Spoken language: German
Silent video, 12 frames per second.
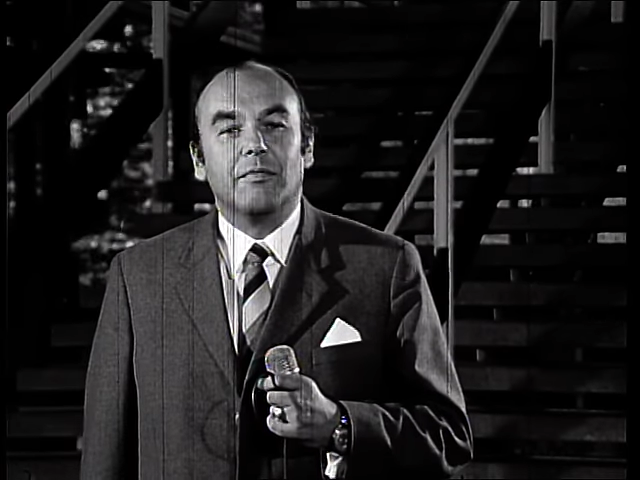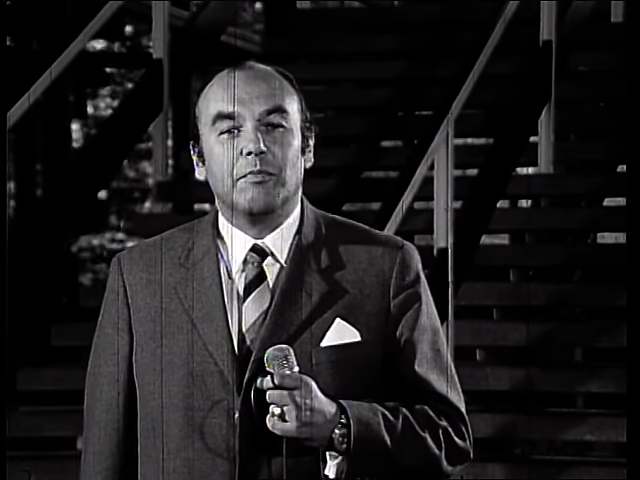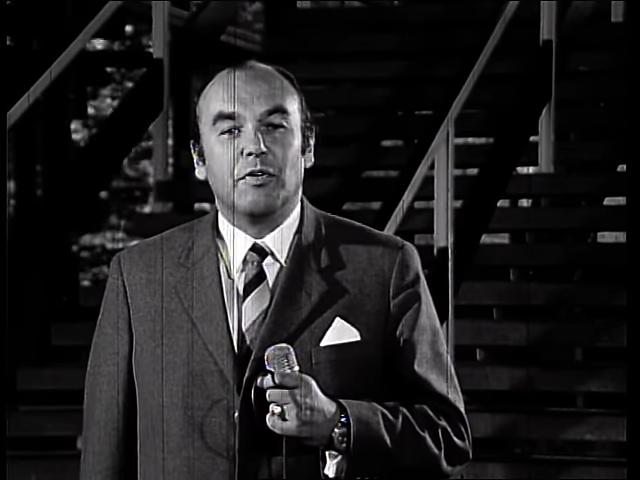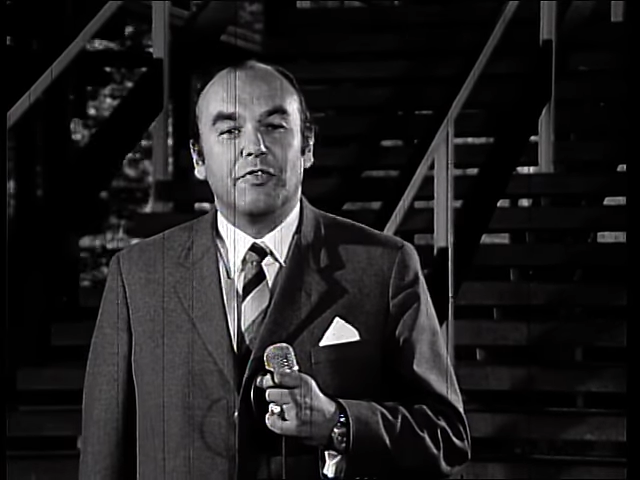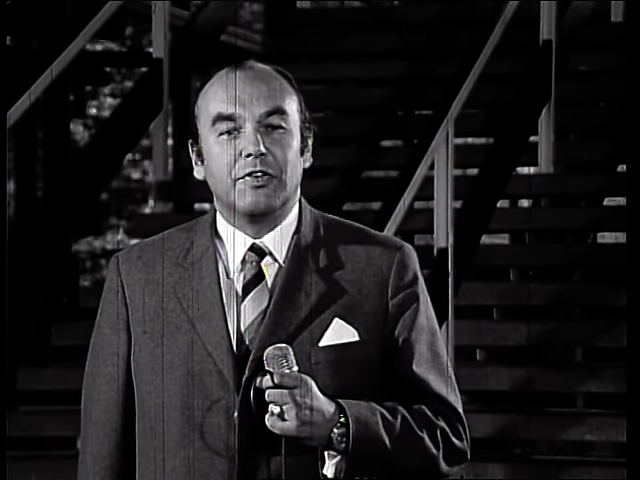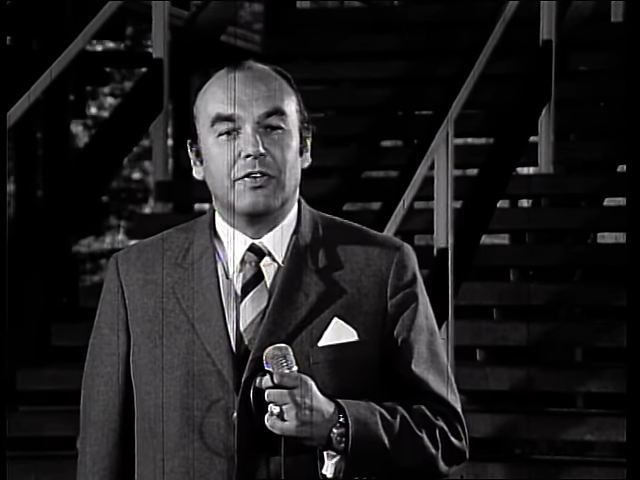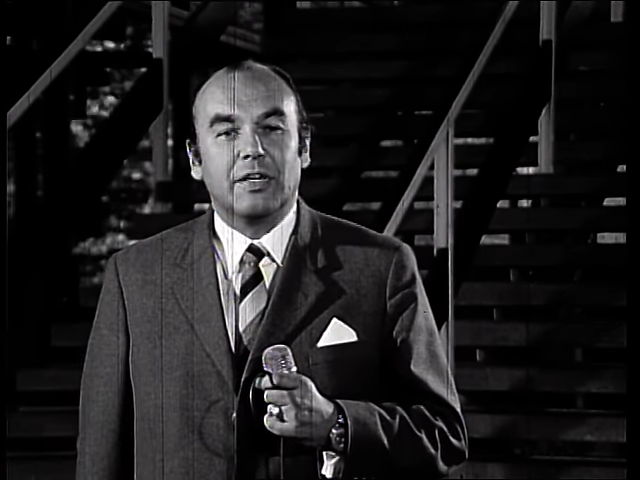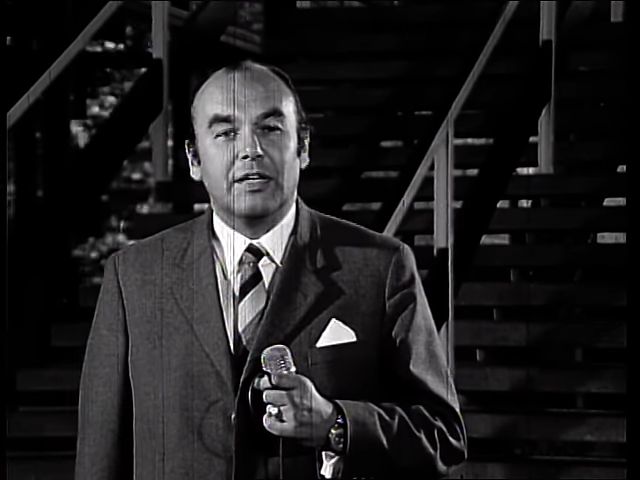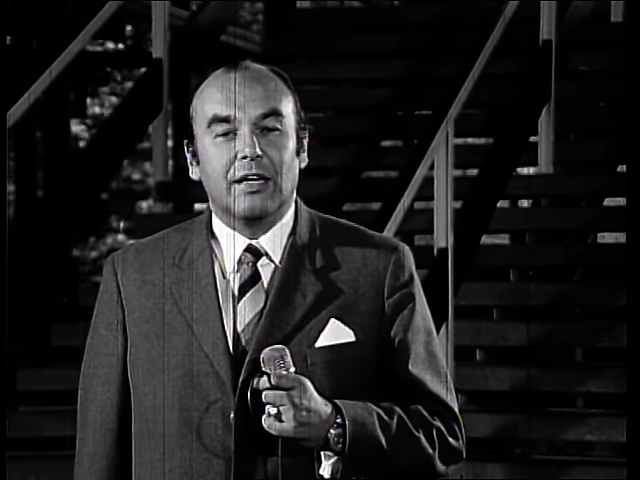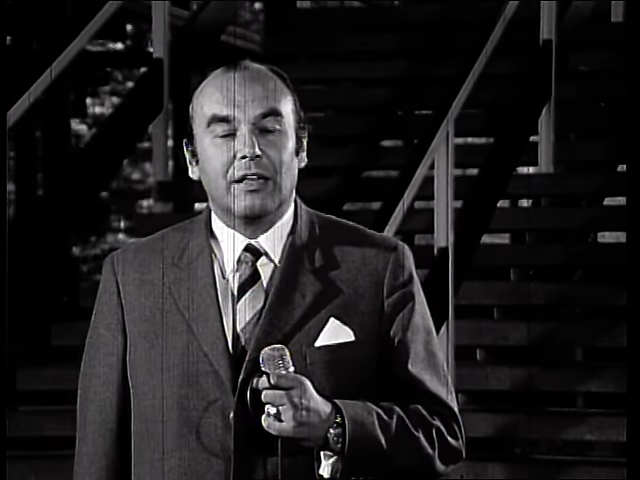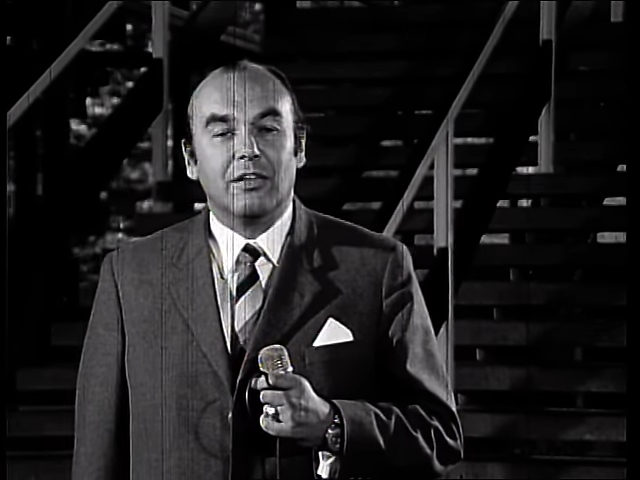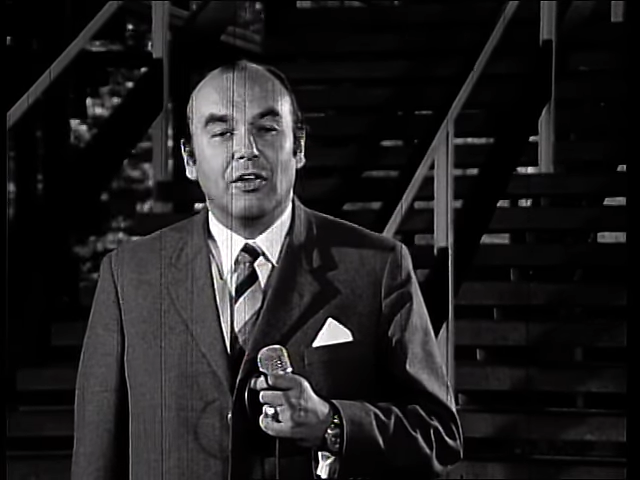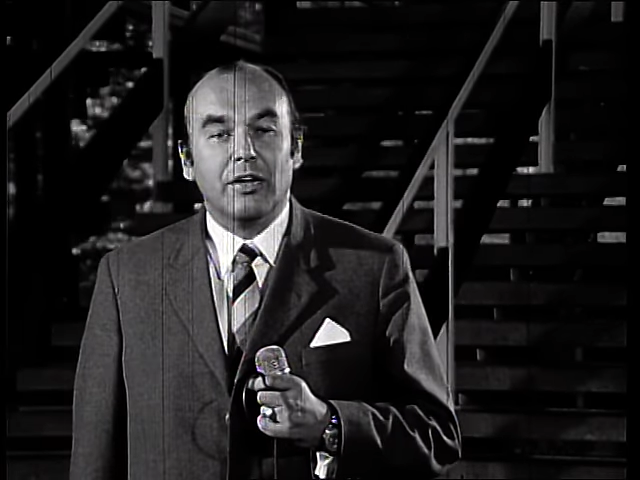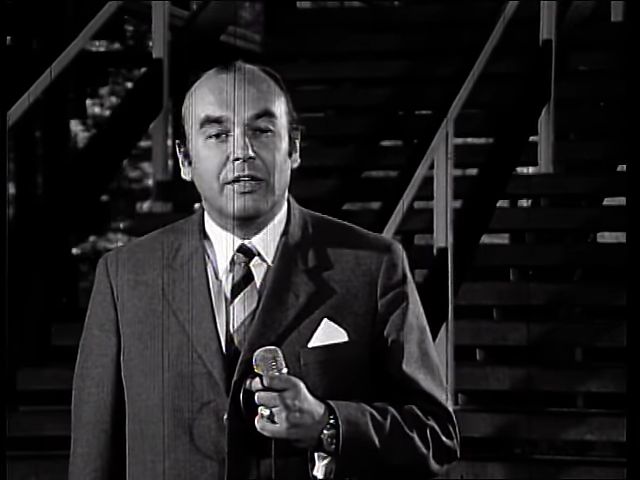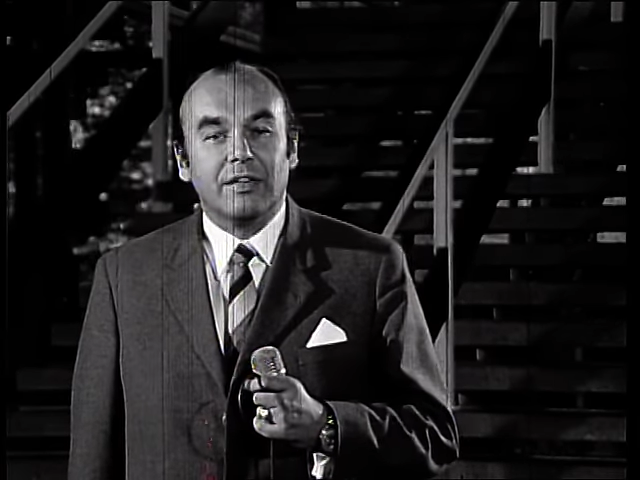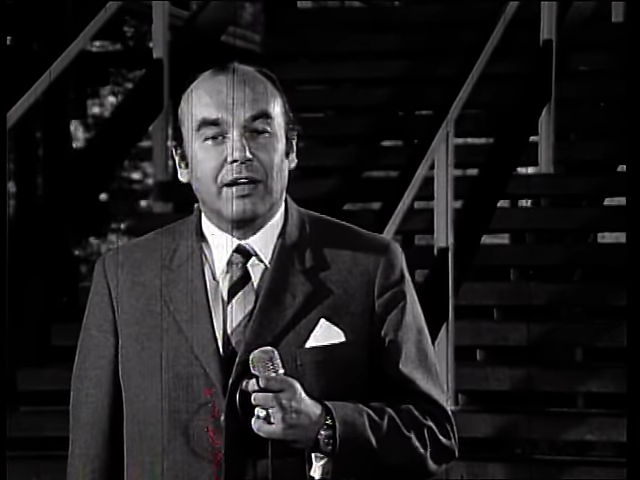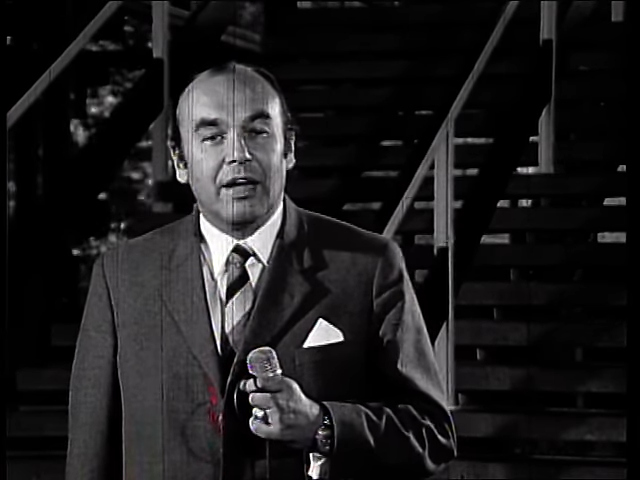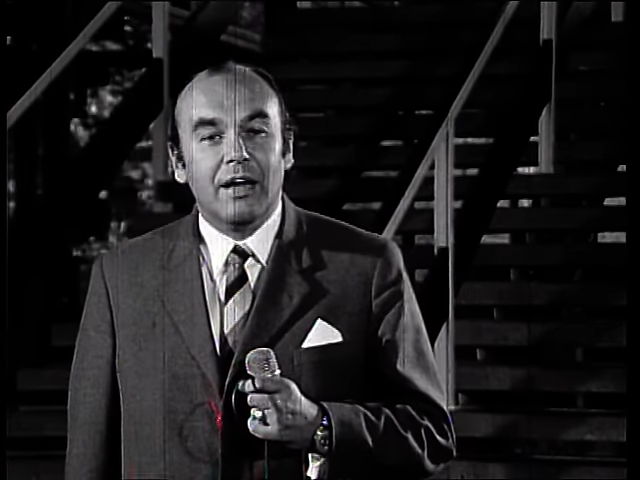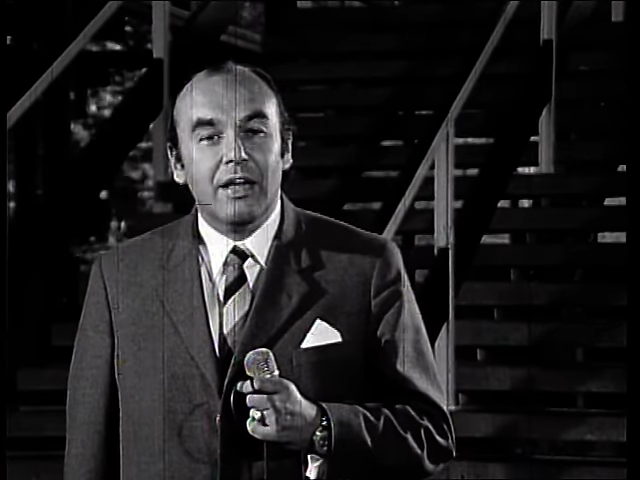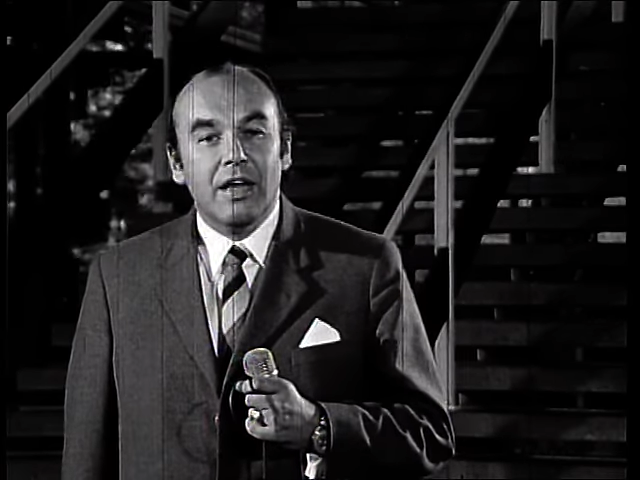Professor Richard Neutra,